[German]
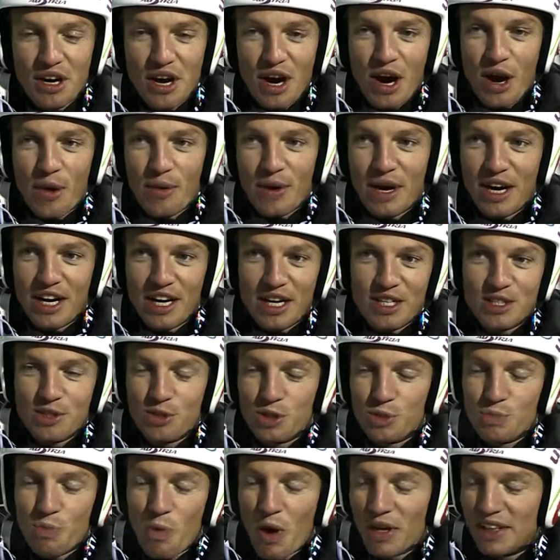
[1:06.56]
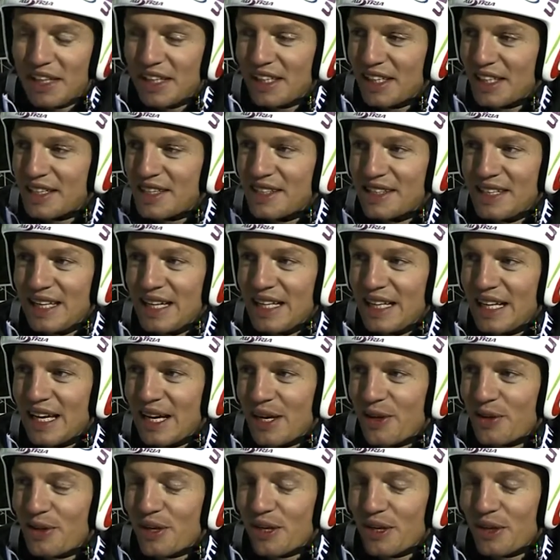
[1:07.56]
aber so sportliche
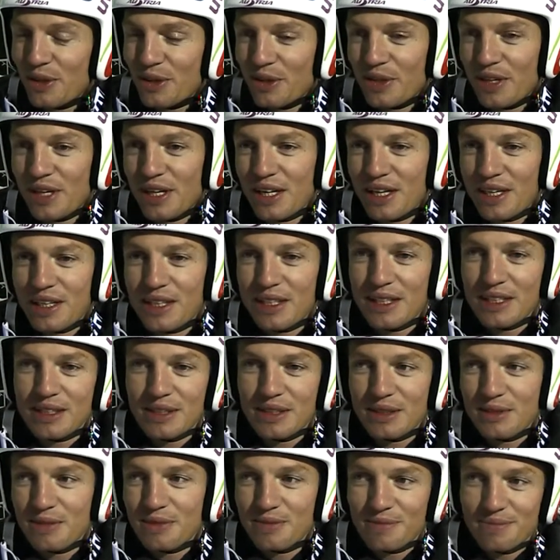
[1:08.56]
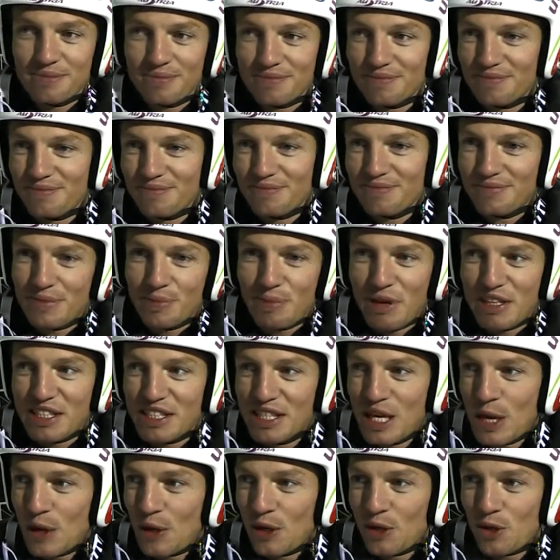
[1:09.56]
Ziele oder, oder
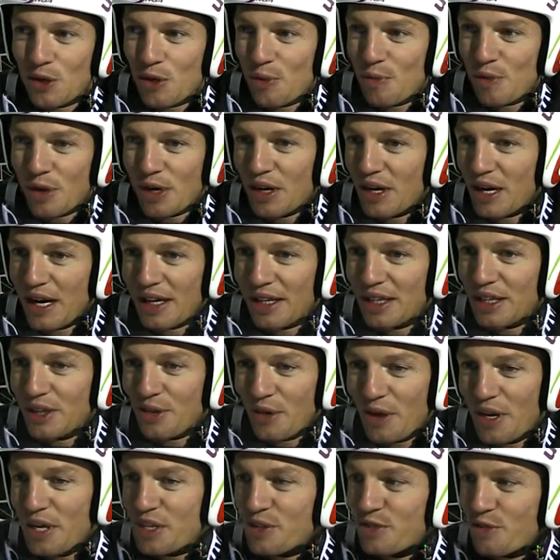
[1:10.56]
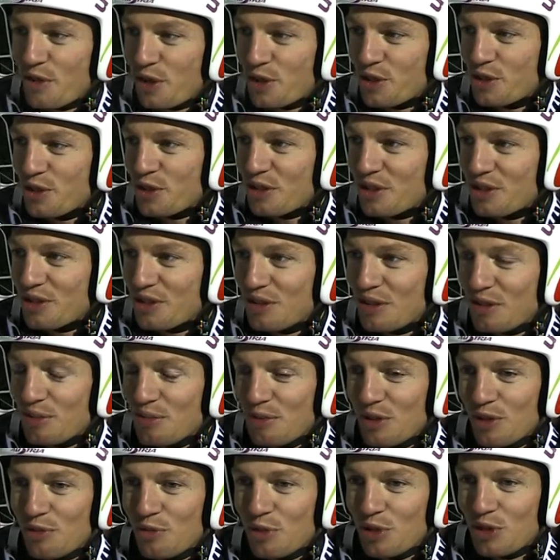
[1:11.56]
Platzierungen habe ich mir eigentlich gar nichts vorgestellt. Also ich
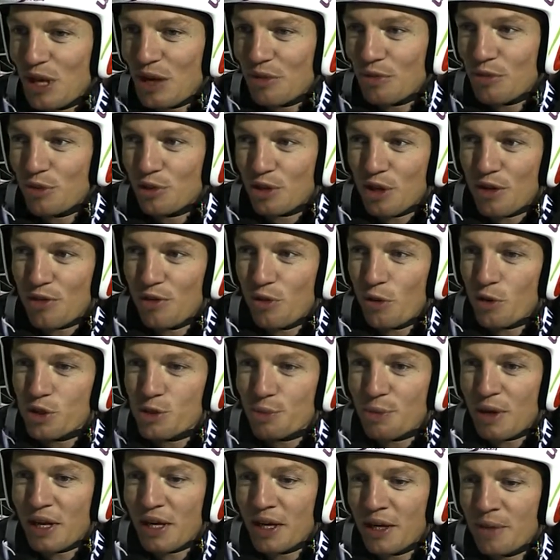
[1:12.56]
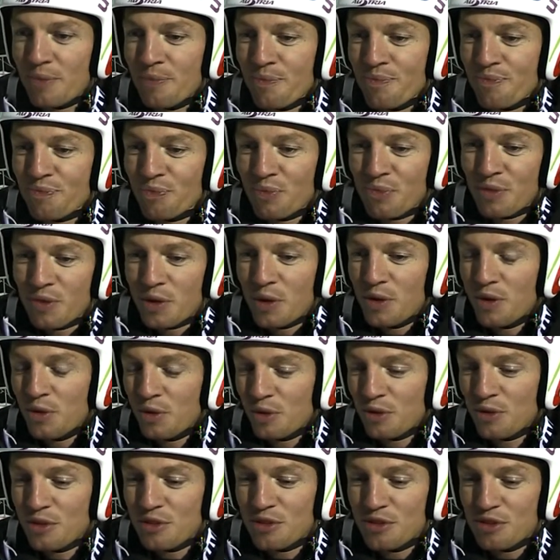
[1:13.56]
bin, wollte einfach drauf losspringen.
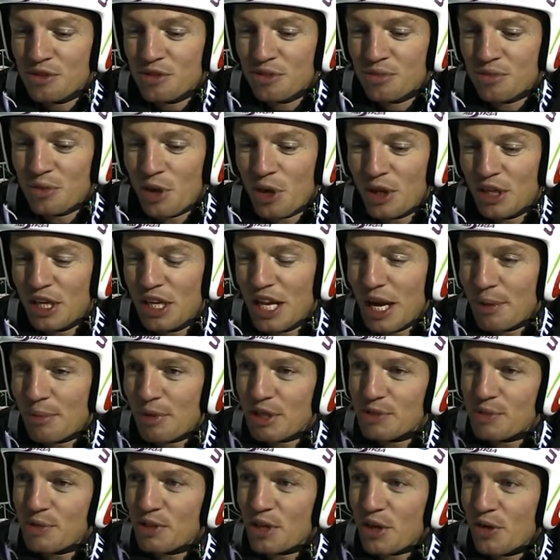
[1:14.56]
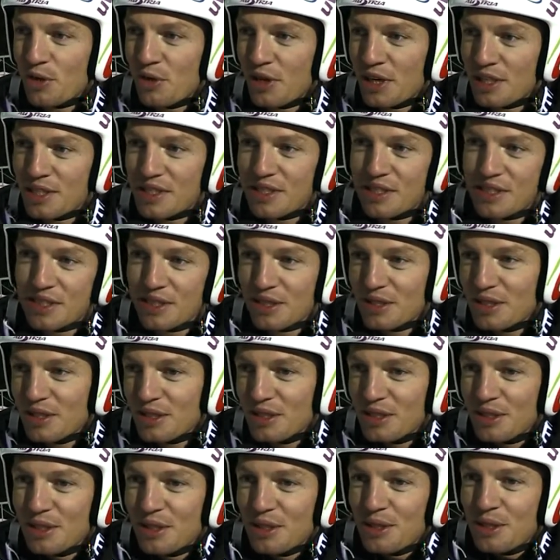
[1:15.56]
Und ja, in Lillehammer ist mir dann halt
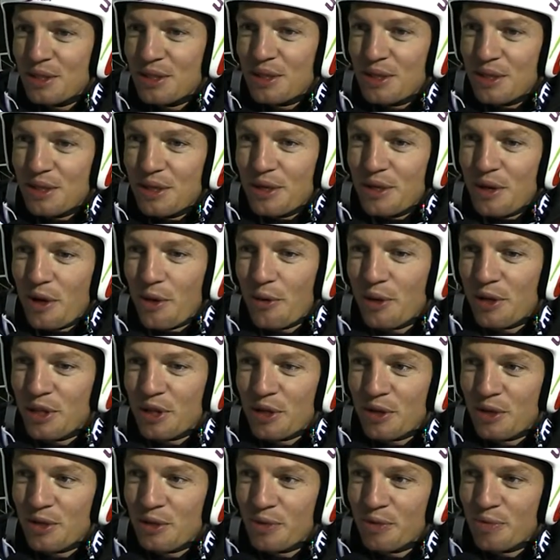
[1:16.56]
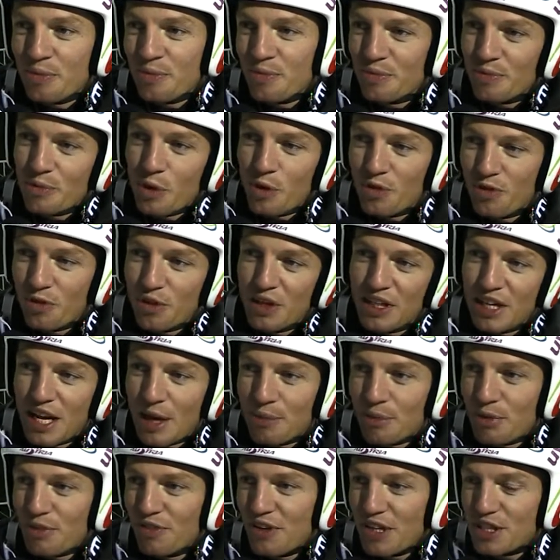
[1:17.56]
habe ich dann nach von
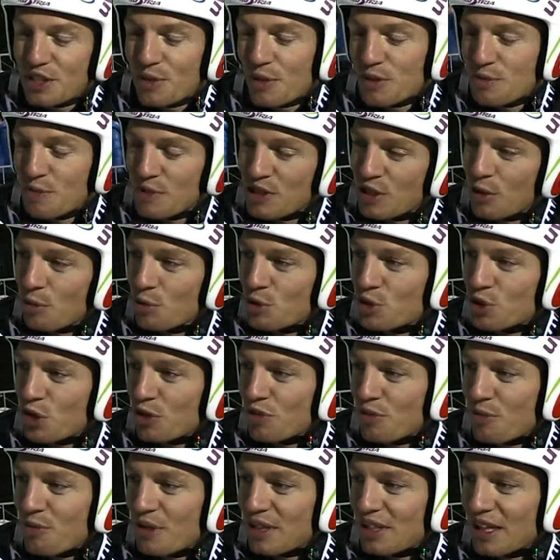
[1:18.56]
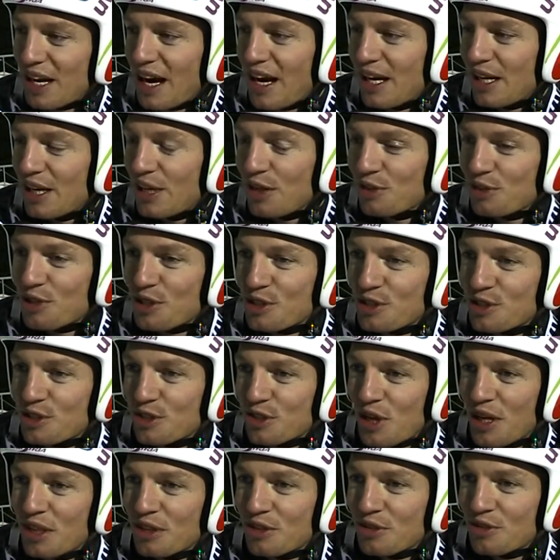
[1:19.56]
Lillehammer auf jetzt so ein bisschen umgestellt vom Material her und das
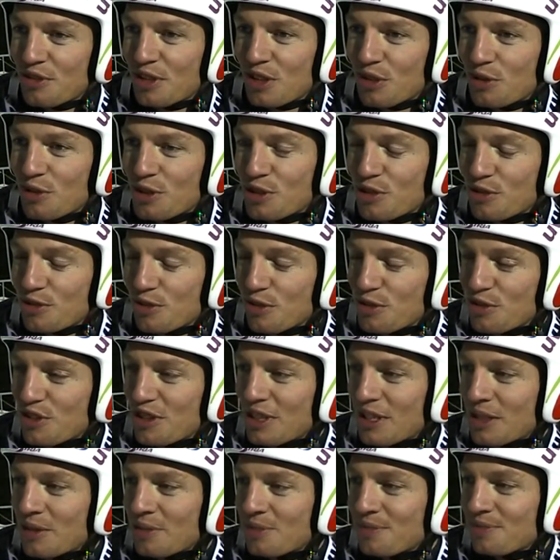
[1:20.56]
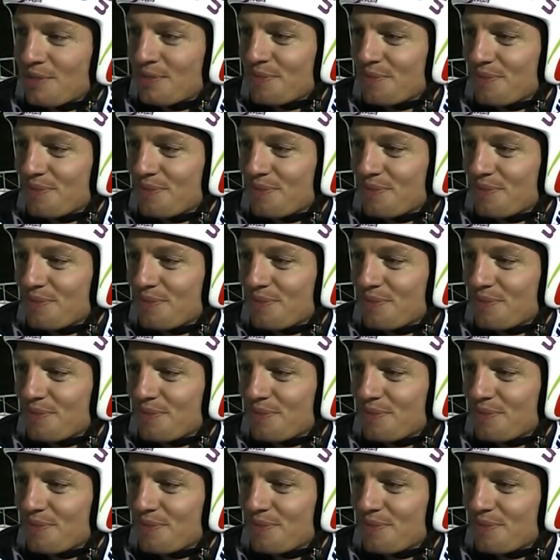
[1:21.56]
scheint wieder gut zu funktionieren. Ja, mein